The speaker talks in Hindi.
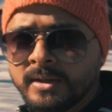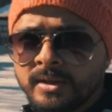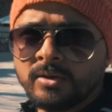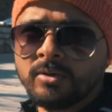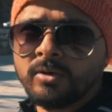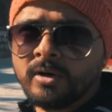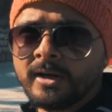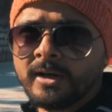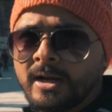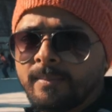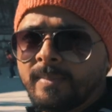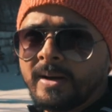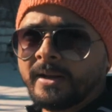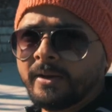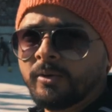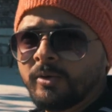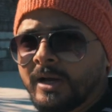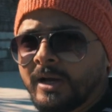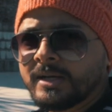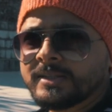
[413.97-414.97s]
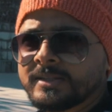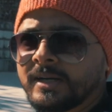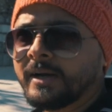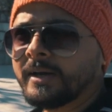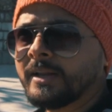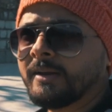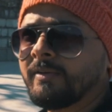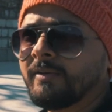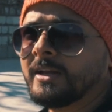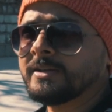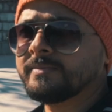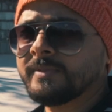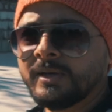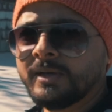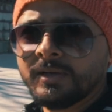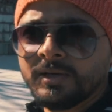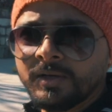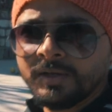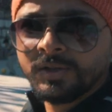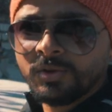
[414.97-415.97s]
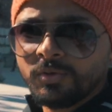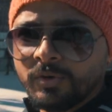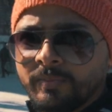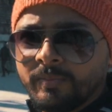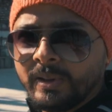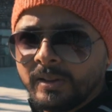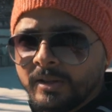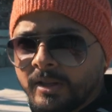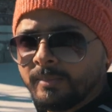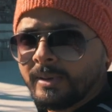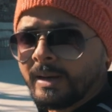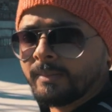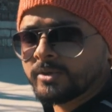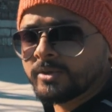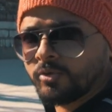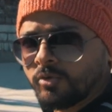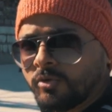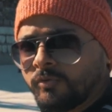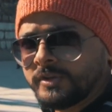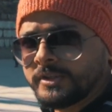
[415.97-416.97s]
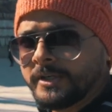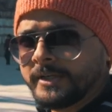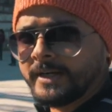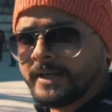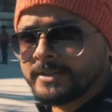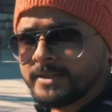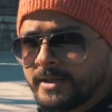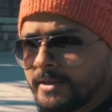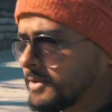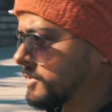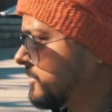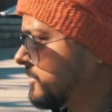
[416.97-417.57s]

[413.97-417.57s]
तो अगर आप आ रहे हो यहाँ सांकरी विलेज में तो ये मंदिर भी आप ज़रूर विजिट कर सकते